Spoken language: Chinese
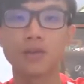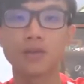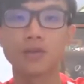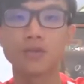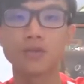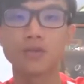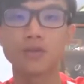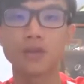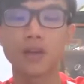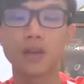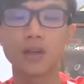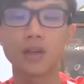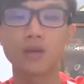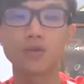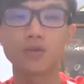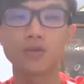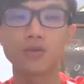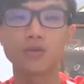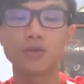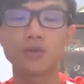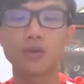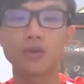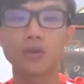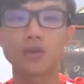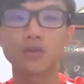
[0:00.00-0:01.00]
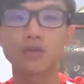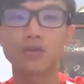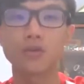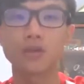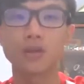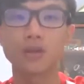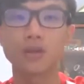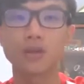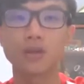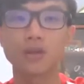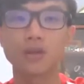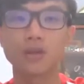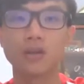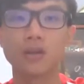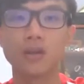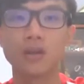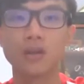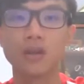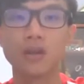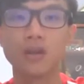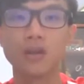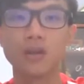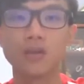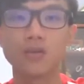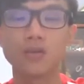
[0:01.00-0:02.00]
就想要救更多的人。
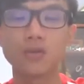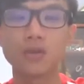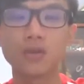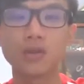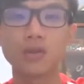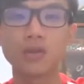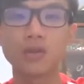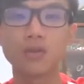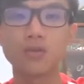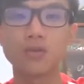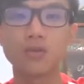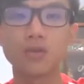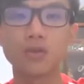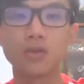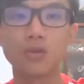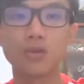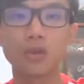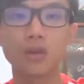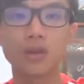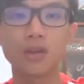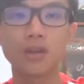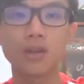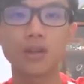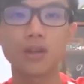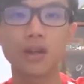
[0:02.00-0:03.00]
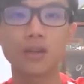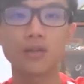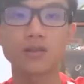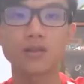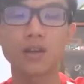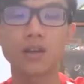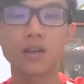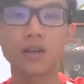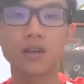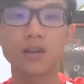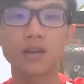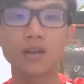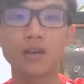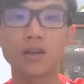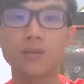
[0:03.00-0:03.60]
所以如果我可以当上